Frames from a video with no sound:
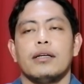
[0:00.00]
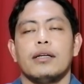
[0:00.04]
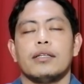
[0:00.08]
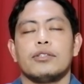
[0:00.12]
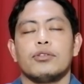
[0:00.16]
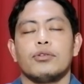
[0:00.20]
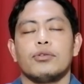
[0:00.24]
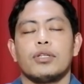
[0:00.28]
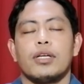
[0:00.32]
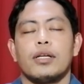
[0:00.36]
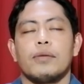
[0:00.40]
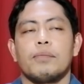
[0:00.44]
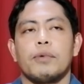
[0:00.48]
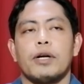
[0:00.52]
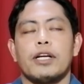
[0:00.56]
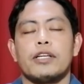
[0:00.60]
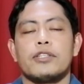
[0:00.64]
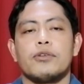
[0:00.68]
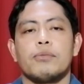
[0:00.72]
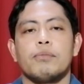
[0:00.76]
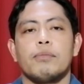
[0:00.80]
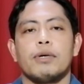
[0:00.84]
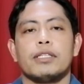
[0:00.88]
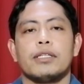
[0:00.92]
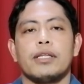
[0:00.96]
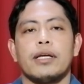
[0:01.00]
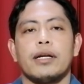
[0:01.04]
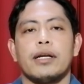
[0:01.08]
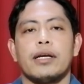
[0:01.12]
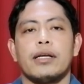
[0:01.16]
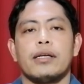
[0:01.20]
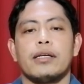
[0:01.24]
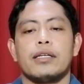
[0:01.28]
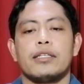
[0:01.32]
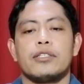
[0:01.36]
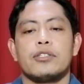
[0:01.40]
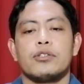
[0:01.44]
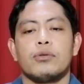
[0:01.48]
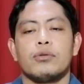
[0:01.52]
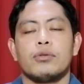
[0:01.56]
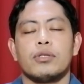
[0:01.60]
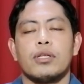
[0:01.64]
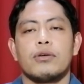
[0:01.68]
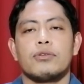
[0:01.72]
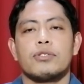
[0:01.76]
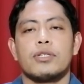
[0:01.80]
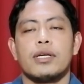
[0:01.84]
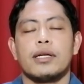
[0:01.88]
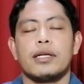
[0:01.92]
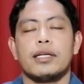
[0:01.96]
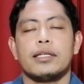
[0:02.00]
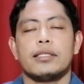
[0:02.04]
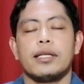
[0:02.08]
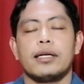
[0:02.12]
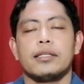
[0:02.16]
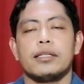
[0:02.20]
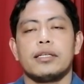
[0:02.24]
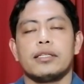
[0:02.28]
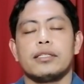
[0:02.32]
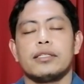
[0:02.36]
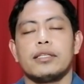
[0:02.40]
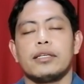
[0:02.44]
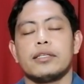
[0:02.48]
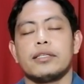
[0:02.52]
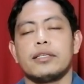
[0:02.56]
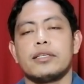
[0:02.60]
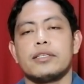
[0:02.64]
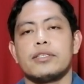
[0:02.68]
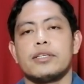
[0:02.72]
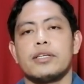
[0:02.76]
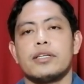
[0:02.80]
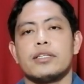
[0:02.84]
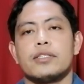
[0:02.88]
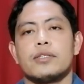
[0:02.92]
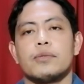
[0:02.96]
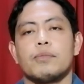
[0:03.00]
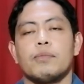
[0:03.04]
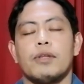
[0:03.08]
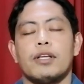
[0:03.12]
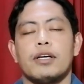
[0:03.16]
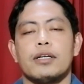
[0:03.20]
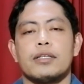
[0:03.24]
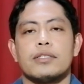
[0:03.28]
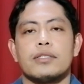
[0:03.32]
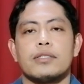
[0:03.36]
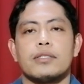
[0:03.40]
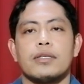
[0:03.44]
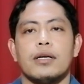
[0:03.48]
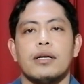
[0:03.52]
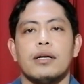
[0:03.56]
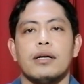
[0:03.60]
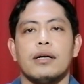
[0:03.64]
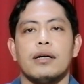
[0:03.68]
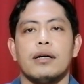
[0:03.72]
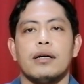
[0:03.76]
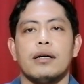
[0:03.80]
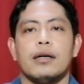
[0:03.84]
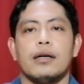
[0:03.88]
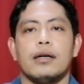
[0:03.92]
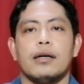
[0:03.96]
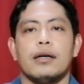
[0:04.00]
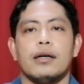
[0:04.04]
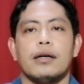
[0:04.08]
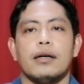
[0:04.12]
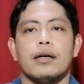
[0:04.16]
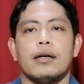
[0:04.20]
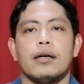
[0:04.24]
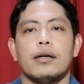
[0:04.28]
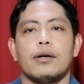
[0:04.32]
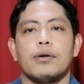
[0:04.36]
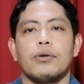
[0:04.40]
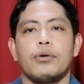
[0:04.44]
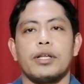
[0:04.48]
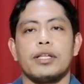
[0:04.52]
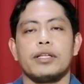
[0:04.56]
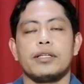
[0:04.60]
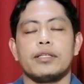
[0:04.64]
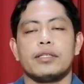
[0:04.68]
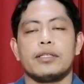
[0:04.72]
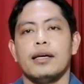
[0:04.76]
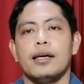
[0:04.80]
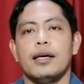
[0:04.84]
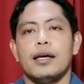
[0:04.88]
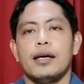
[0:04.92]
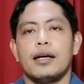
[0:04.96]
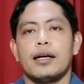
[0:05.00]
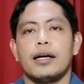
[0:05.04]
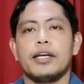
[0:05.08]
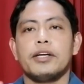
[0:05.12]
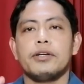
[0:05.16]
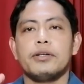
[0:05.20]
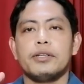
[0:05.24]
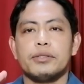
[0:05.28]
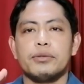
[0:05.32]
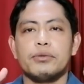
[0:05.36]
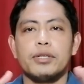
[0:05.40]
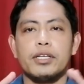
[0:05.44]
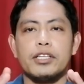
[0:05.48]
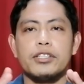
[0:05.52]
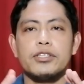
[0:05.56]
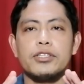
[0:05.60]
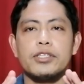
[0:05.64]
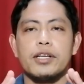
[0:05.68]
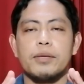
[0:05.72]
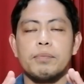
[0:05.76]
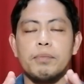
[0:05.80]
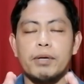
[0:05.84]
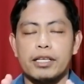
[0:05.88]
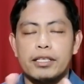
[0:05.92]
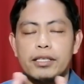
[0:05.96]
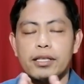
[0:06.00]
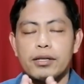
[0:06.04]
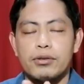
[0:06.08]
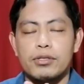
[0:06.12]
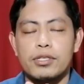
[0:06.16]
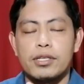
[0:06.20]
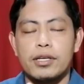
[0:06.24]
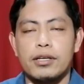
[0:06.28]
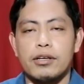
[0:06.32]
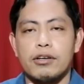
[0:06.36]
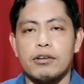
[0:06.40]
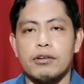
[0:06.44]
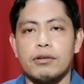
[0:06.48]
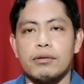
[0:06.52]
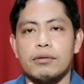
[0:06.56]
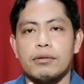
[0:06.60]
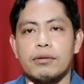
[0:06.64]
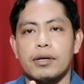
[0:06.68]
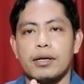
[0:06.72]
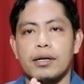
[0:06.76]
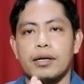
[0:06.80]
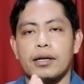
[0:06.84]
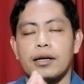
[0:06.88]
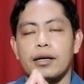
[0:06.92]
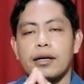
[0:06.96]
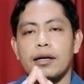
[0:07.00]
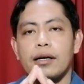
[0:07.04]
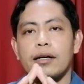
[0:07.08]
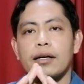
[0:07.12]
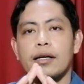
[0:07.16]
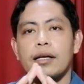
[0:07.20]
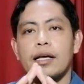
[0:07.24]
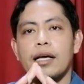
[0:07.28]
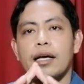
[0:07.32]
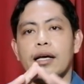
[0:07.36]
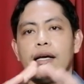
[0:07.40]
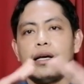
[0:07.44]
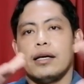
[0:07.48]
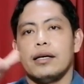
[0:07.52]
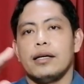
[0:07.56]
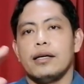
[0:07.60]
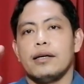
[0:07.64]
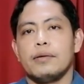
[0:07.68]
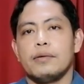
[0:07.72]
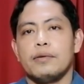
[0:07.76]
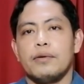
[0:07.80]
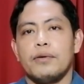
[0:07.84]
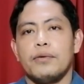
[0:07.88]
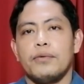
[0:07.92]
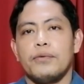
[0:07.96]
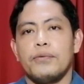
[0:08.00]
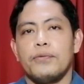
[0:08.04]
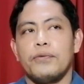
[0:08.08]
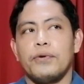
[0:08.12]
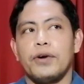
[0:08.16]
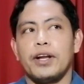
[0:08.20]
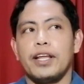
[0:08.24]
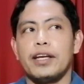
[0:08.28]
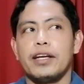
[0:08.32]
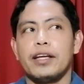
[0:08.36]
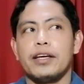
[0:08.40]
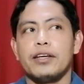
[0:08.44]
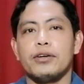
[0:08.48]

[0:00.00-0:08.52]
the total price of material is 2,836 plus uh, ah, kurente. Ngayon, itong cage na ipakita ko sa iyo, uh, ah, Free